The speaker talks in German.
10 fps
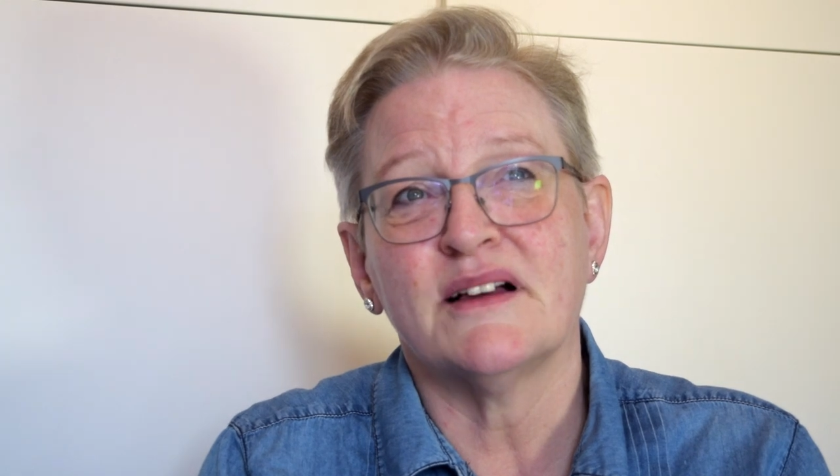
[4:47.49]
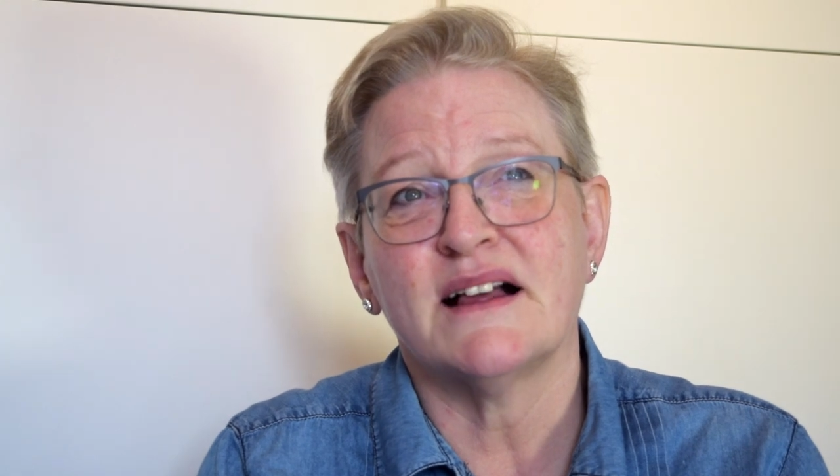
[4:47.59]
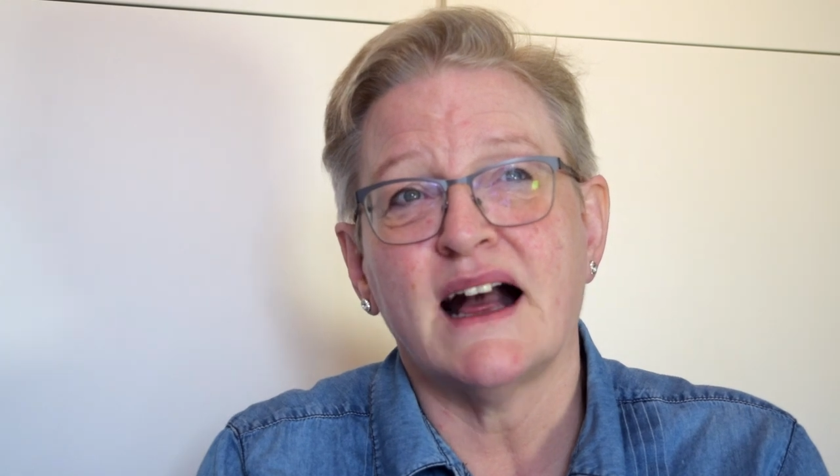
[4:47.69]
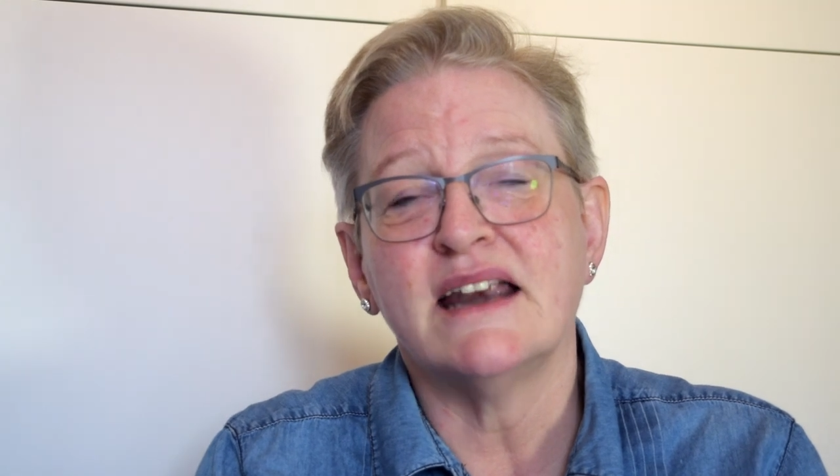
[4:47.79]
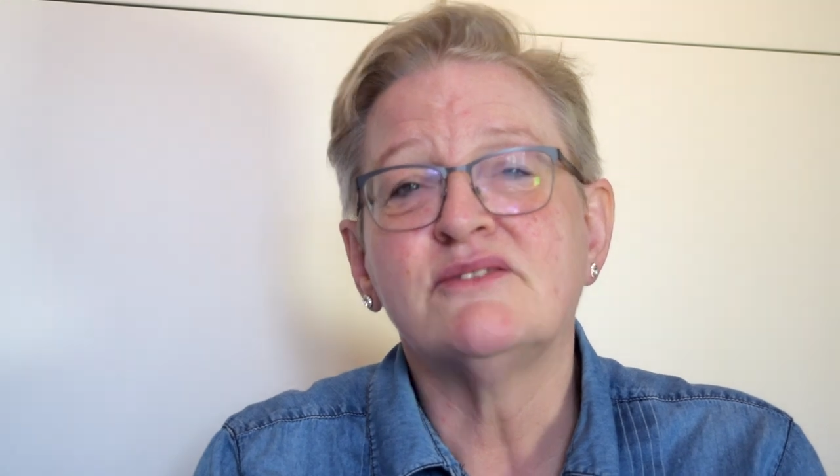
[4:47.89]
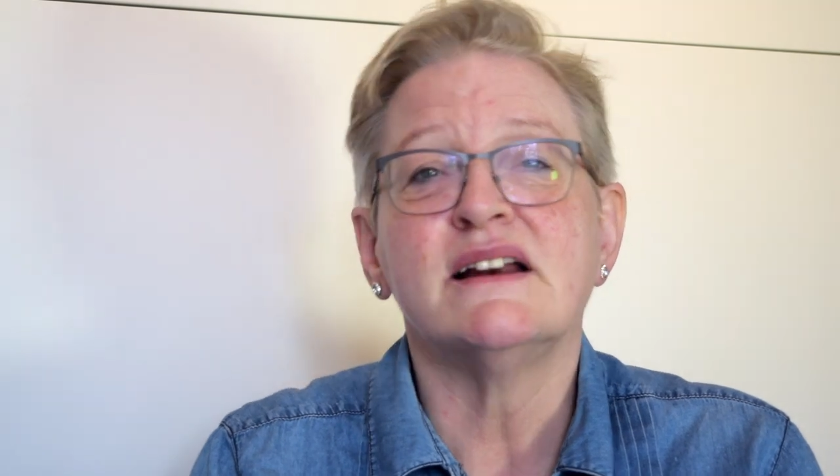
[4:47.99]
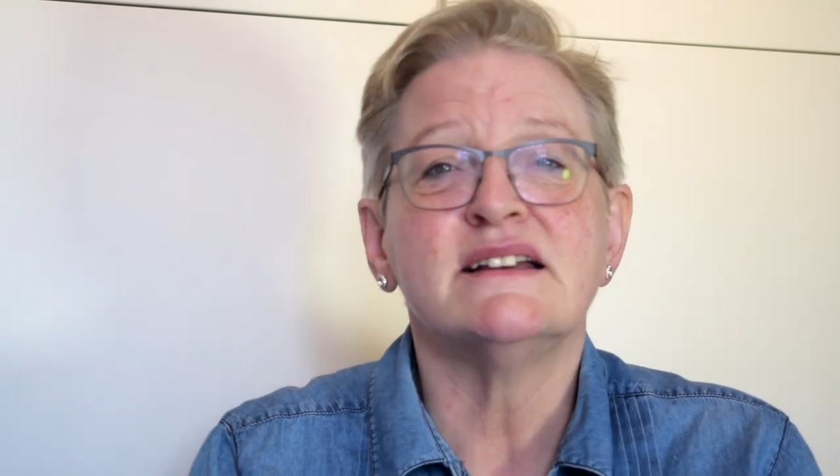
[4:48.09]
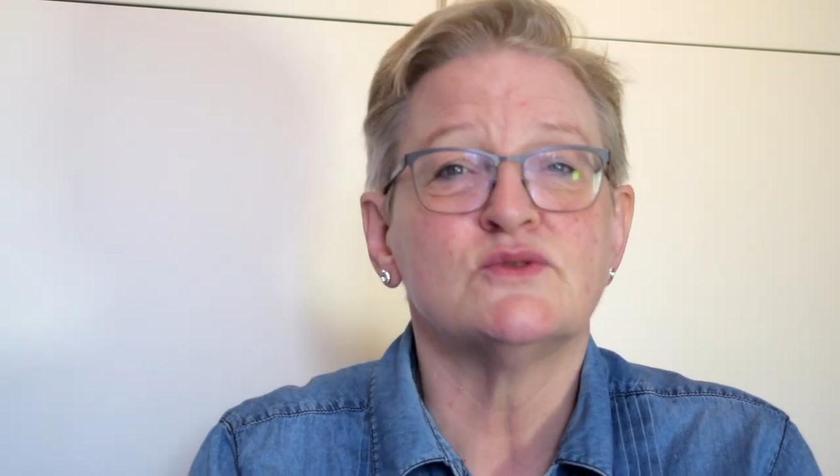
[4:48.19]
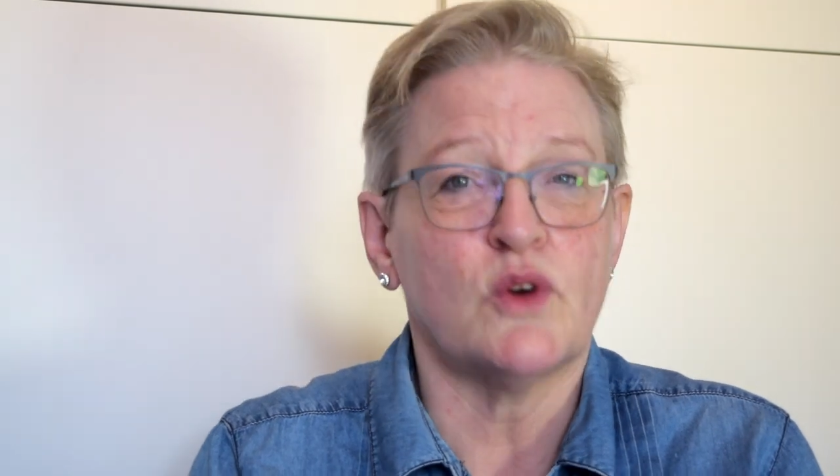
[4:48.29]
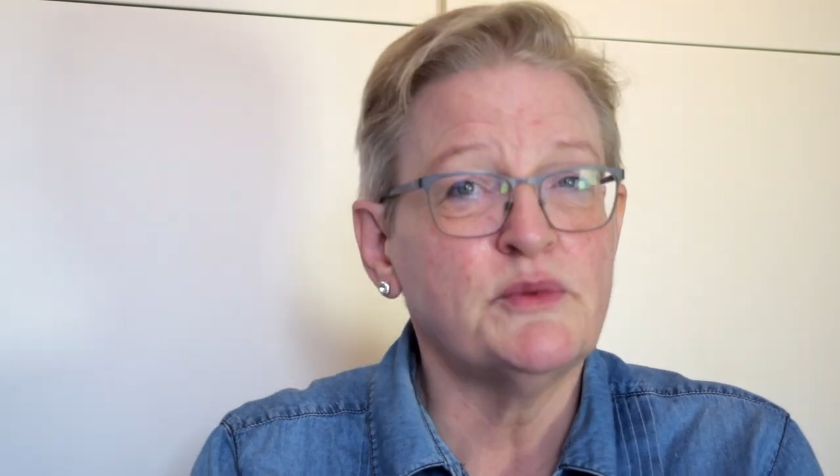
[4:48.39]
gerade weil
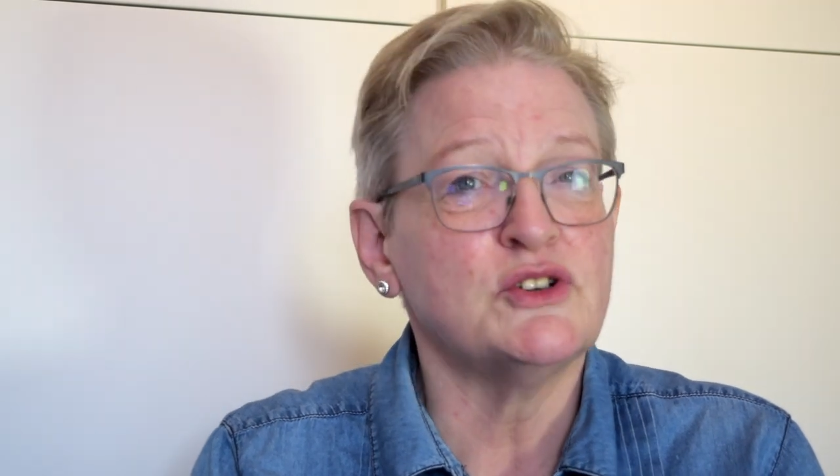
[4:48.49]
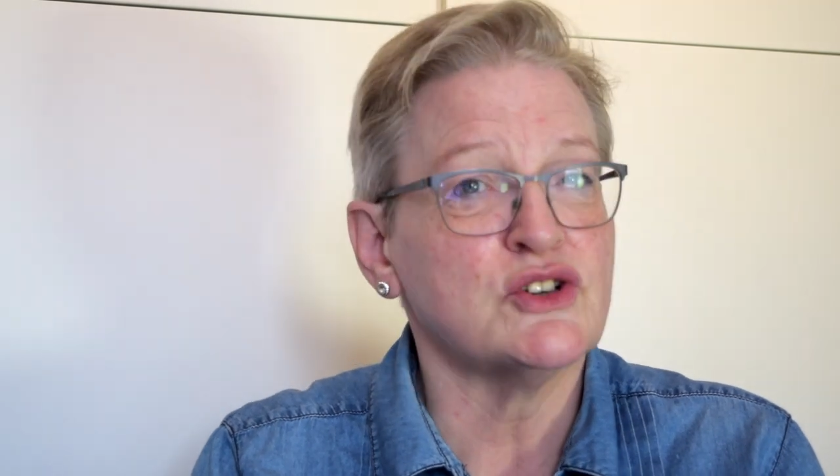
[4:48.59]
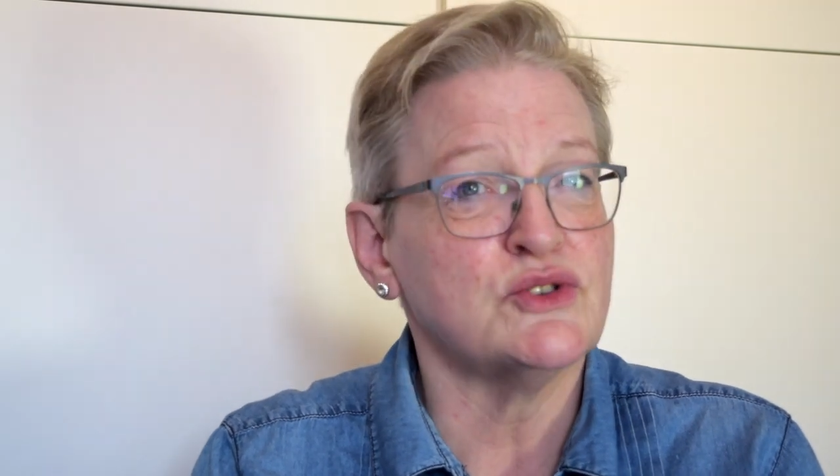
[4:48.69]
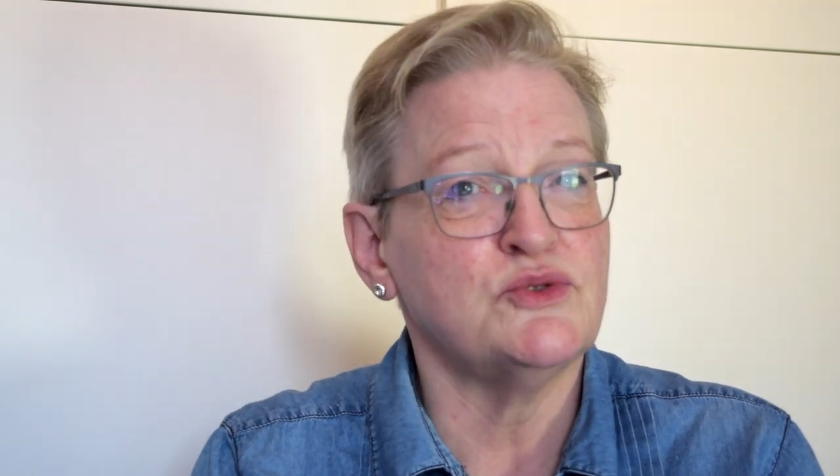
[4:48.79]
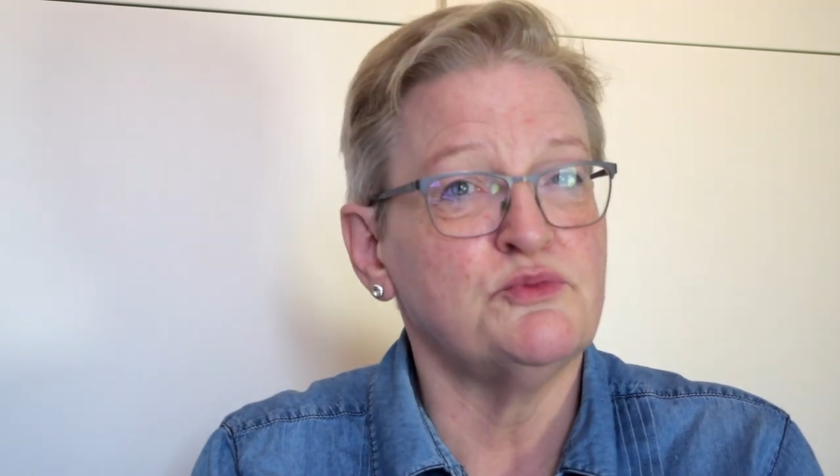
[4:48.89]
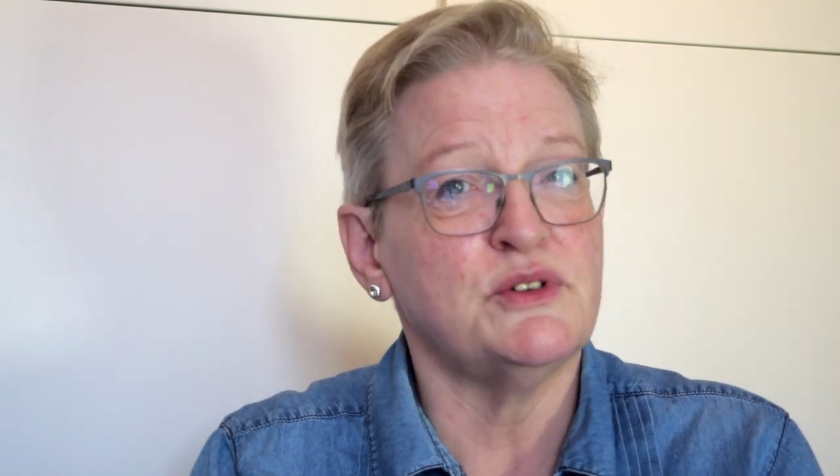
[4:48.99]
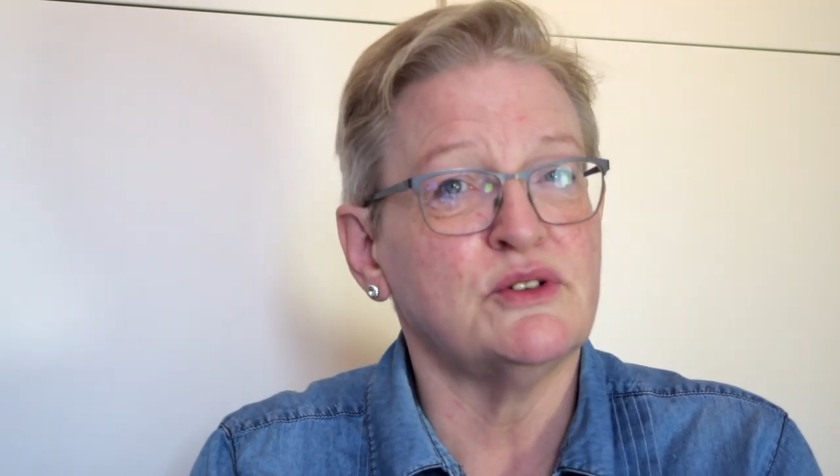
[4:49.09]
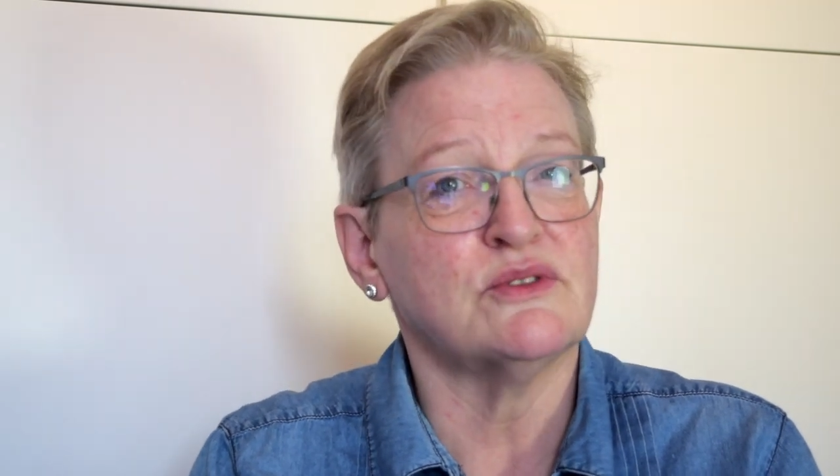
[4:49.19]
ich so ein optischer Typ bin